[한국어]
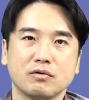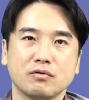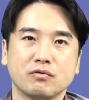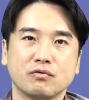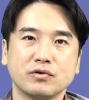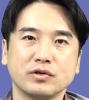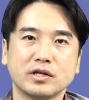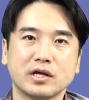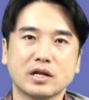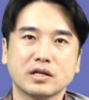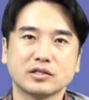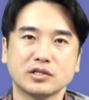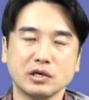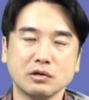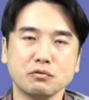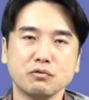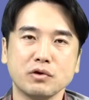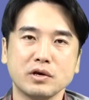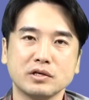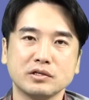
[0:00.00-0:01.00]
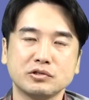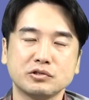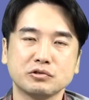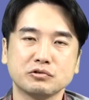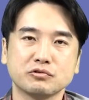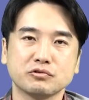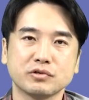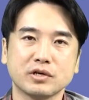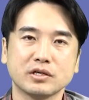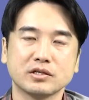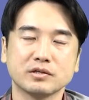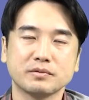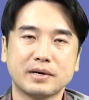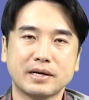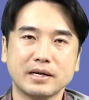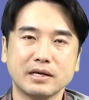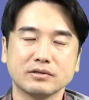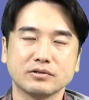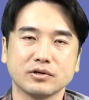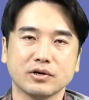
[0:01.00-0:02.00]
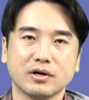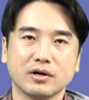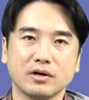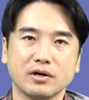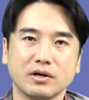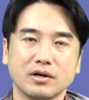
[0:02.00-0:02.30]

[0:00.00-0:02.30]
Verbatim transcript: 우리나라 최고의 이슈 중에 지금 하나죠.